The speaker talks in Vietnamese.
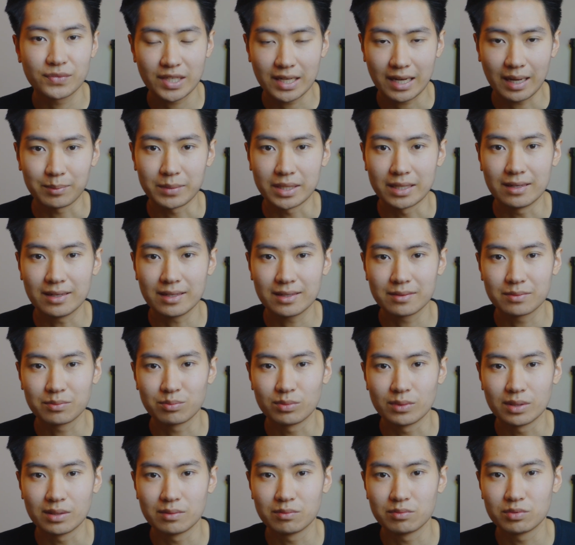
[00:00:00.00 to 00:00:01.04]
cảm thấy là
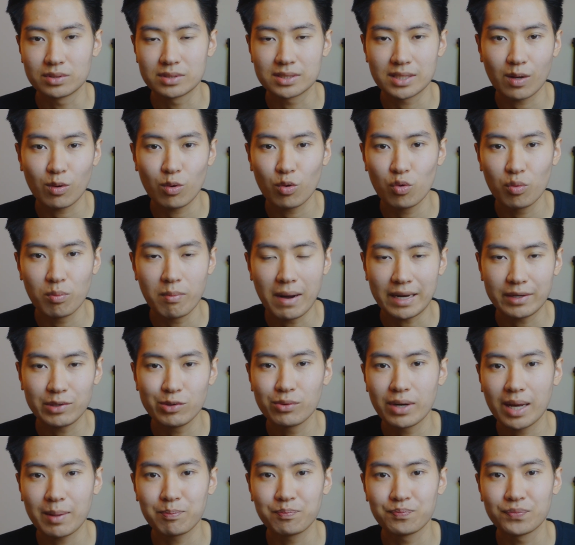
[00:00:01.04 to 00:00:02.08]
sau bao
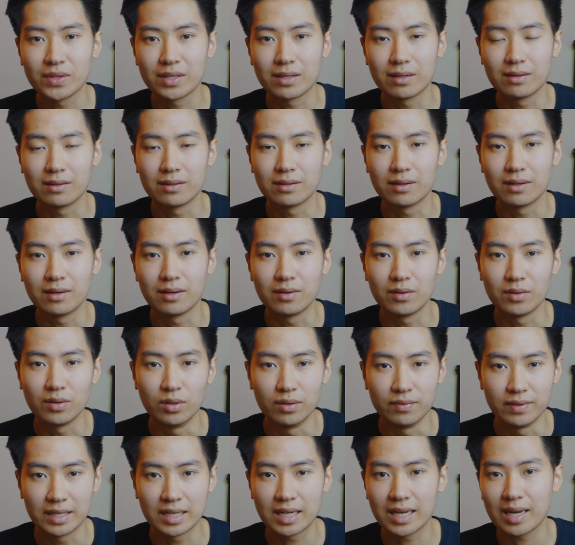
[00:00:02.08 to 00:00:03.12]
nhiêu năm
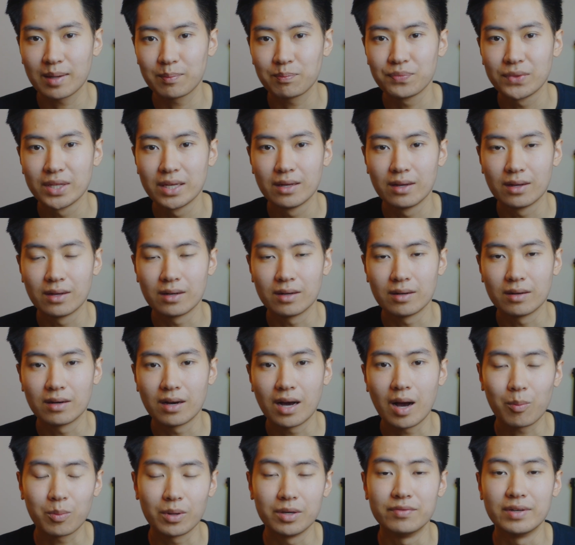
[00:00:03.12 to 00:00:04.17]
ở Việt Nam,
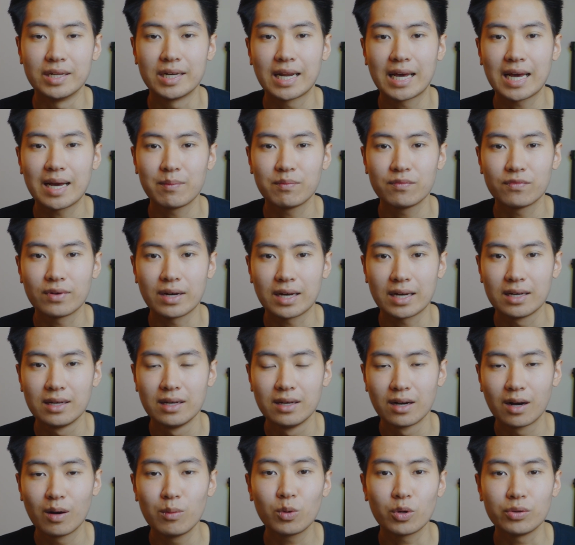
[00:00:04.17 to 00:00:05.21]
học ở Việt Nam và
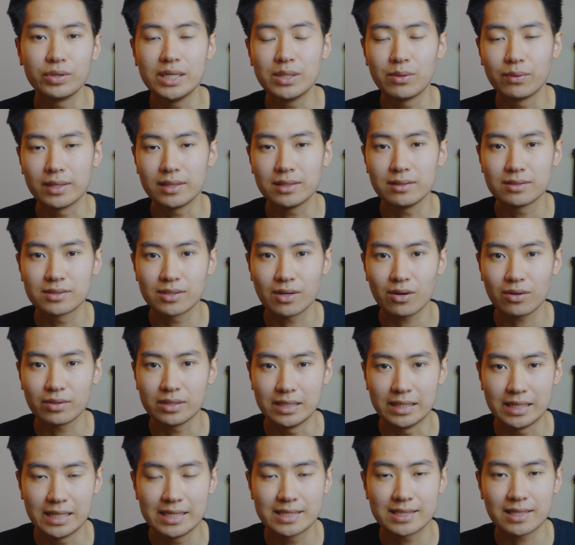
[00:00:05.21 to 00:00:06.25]
không có nhiều cái tự do,
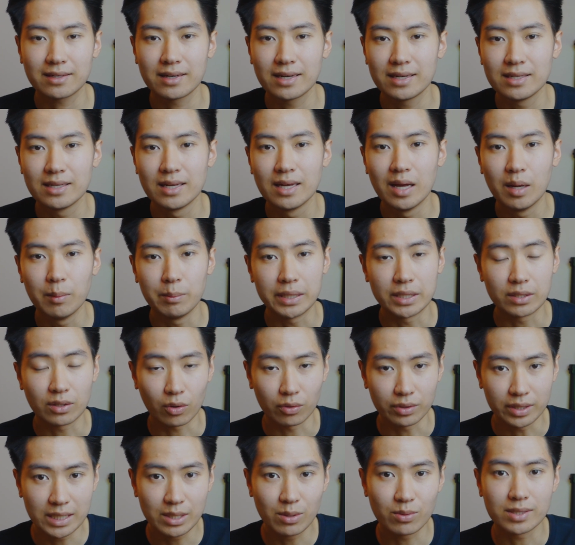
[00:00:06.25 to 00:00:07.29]
thì khi sang đây mình
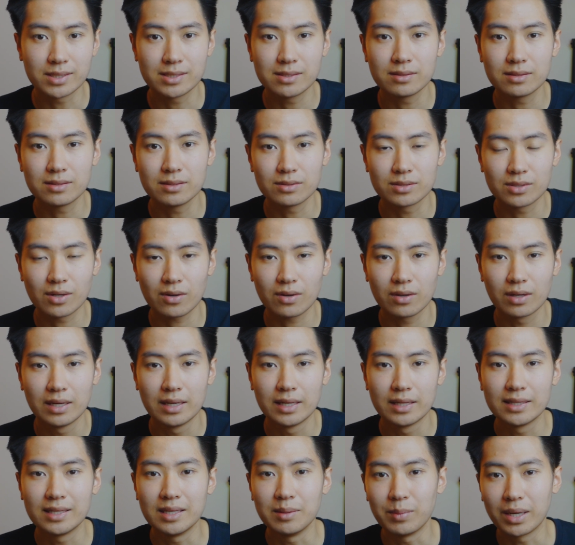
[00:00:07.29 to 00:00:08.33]
có nhiều cái sự tự do
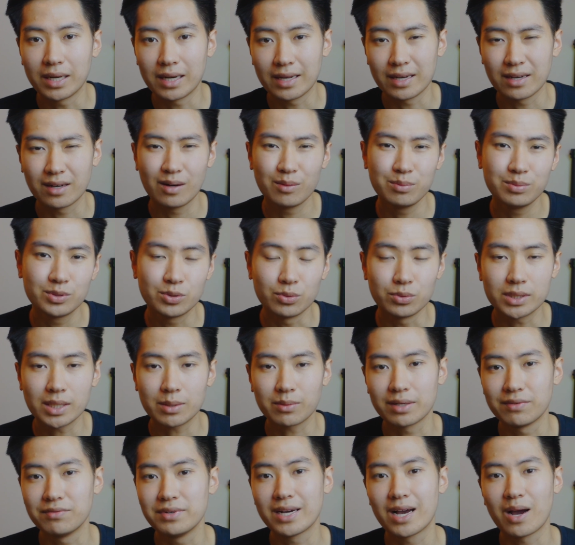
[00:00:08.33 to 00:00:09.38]
thì mình lại không chú
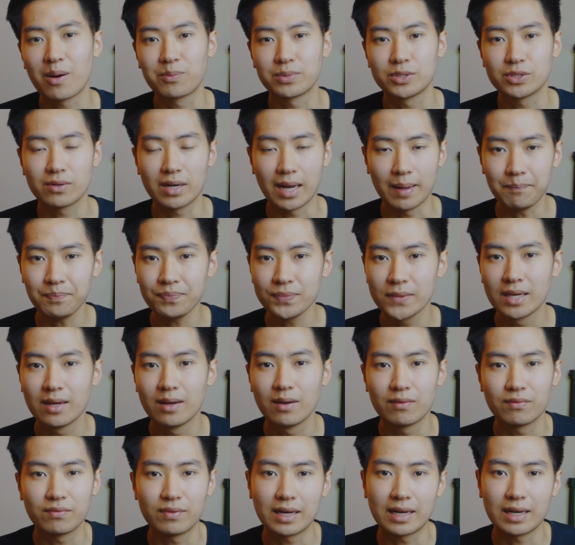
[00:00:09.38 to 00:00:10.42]
trọng cái việc học cho lắm
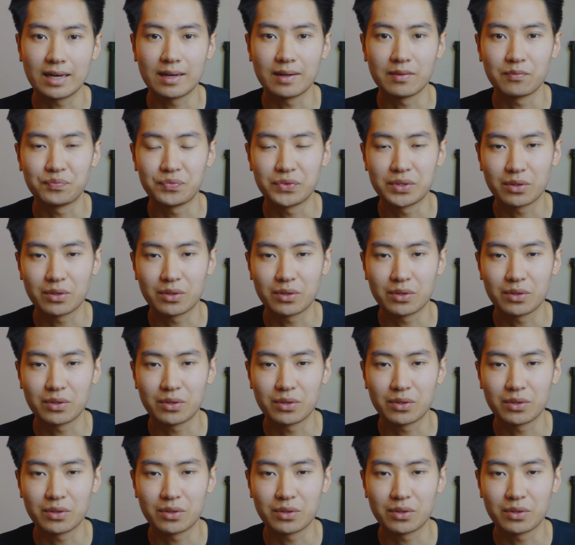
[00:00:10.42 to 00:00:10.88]
và